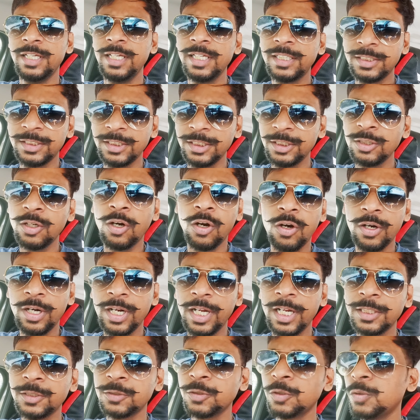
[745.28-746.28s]
एक चीज़
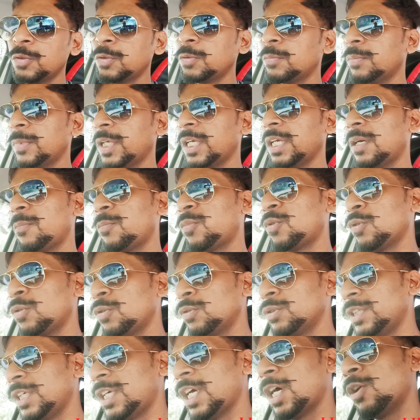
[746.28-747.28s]
और है जो मैं
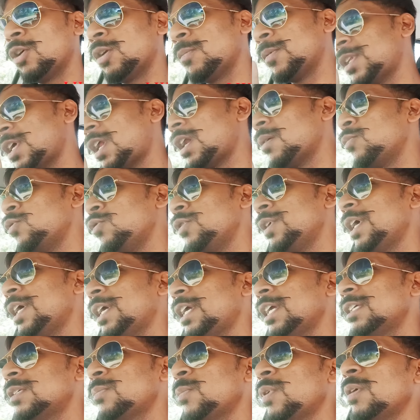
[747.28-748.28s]
आपको दिखाना और बताना भूल गया
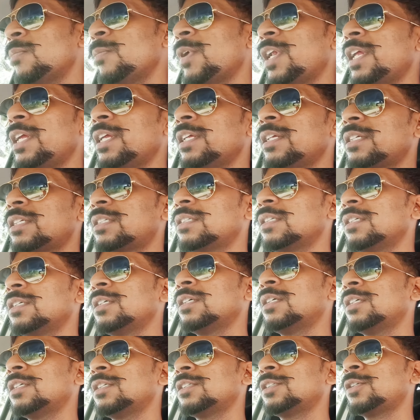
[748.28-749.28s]
कि इसमें मैंने
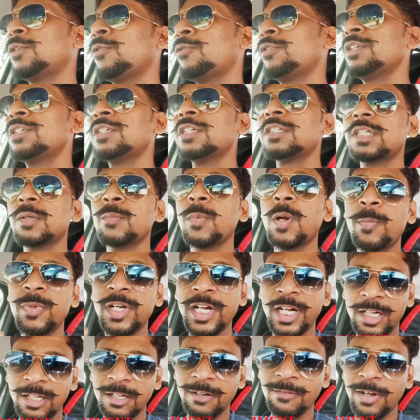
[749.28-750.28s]
सिक्योरिटी सिस्टम
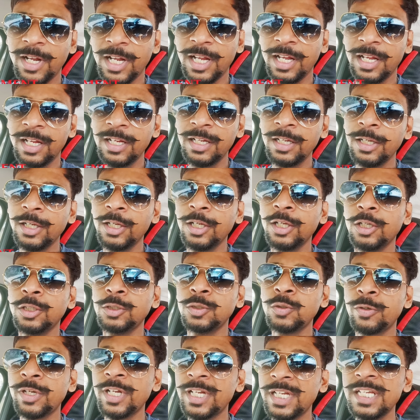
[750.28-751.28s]
अपडेट करवाया है
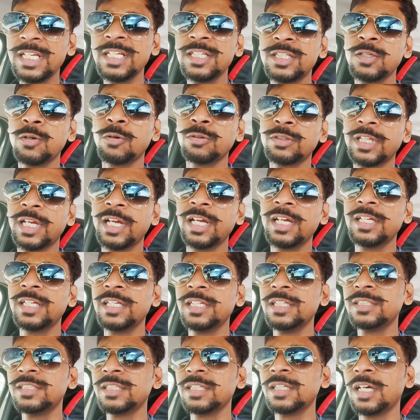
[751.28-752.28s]
जो कि की से होता है
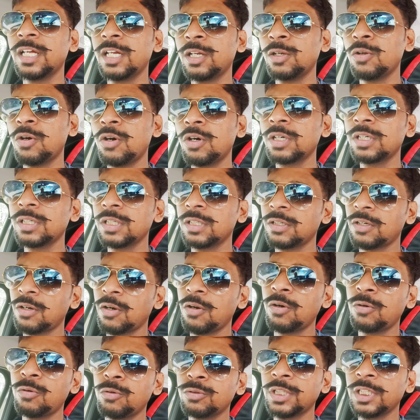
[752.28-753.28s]
की से अनलॉक और
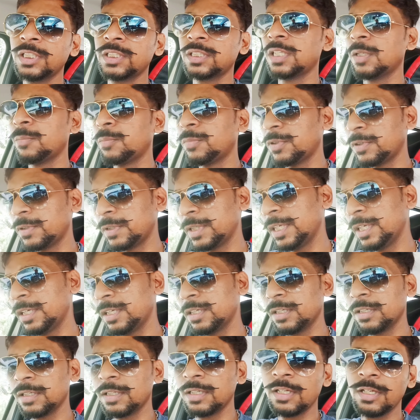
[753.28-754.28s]
लॉक होता है तब
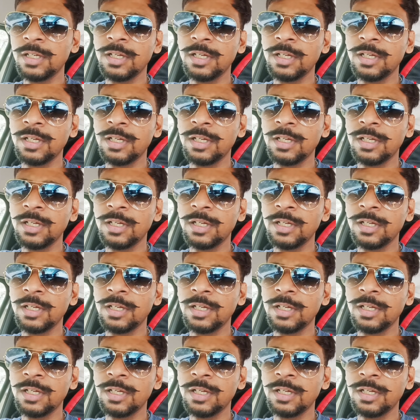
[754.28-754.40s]
एक